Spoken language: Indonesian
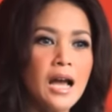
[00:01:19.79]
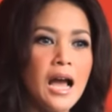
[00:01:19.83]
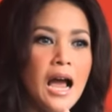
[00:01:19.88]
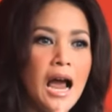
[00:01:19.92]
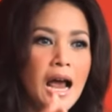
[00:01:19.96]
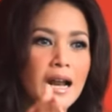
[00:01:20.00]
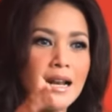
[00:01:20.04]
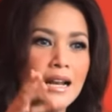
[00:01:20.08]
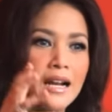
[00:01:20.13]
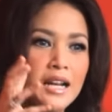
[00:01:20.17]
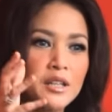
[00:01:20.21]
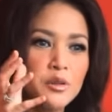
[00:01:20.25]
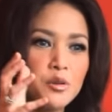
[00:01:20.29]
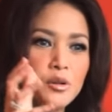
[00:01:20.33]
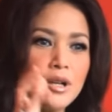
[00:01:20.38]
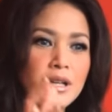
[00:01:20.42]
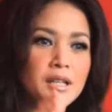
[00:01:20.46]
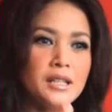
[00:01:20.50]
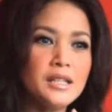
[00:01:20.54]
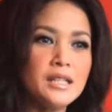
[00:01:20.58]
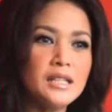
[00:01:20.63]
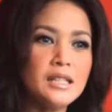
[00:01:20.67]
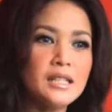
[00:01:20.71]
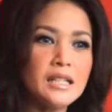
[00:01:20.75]
anak itu
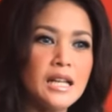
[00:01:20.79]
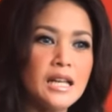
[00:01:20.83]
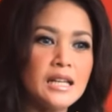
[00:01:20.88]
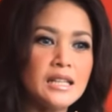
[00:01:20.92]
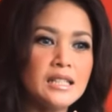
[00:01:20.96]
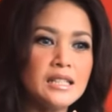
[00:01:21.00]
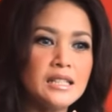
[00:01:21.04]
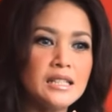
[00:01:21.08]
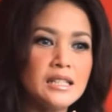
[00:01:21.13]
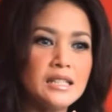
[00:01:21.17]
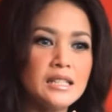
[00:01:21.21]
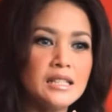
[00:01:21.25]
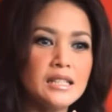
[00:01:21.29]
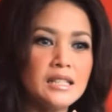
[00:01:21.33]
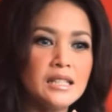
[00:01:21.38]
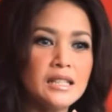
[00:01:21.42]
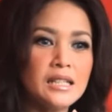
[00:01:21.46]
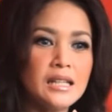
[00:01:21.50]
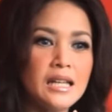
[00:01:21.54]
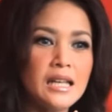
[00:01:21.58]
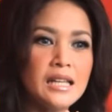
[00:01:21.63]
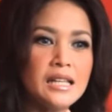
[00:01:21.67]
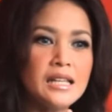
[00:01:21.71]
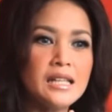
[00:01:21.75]
lagi lagi
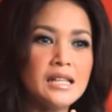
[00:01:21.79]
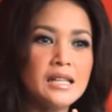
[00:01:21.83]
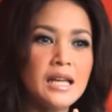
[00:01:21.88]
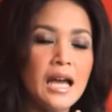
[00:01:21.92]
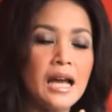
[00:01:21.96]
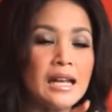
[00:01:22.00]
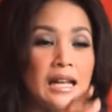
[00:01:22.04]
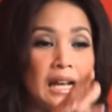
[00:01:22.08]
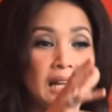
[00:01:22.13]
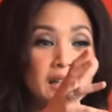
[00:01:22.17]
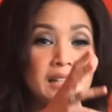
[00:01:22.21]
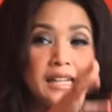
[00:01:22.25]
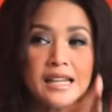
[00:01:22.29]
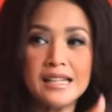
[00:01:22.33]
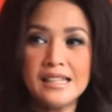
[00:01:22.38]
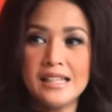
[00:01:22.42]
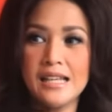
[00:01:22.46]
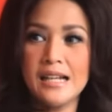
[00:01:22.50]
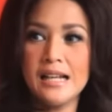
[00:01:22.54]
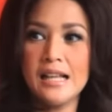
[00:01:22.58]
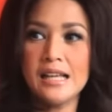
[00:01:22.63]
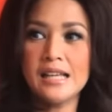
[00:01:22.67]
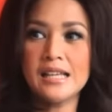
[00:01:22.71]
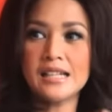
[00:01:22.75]
lagi anak gede nih
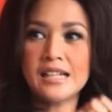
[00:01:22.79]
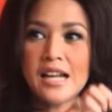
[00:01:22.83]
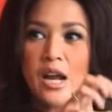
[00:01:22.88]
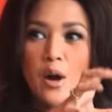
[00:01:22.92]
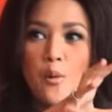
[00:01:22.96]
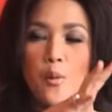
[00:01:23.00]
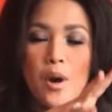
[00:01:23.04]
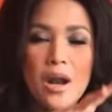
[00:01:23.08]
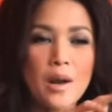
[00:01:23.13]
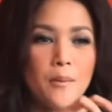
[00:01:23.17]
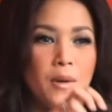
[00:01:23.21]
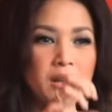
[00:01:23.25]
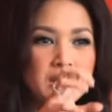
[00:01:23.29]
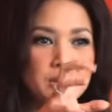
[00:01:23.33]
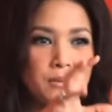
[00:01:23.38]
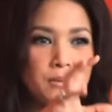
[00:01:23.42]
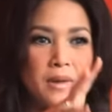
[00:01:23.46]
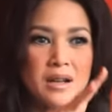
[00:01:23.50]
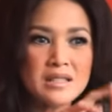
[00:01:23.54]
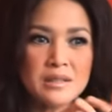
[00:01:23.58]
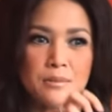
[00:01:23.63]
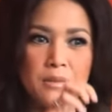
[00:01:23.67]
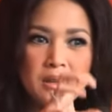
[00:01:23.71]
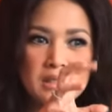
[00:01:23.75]
ya, lagi rewel
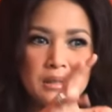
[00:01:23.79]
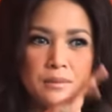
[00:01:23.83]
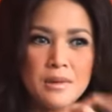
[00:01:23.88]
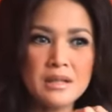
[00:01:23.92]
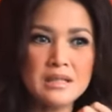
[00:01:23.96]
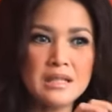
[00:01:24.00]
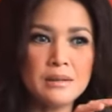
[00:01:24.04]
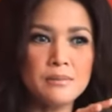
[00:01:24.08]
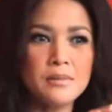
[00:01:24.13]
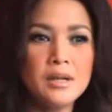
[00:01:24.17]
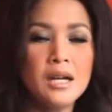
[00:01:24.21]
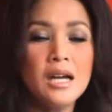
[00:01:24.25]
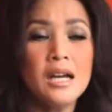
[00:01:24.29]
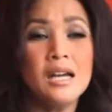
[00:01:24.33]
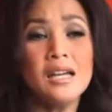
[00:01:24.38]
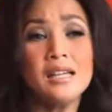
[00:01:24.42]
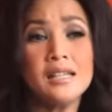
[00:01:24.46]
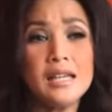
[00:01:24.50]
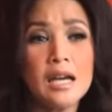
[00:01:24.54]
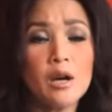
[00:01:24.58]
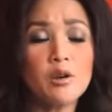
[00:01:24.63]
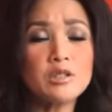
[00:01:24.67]
macam-macam macam-macam. Hmm. Ya aku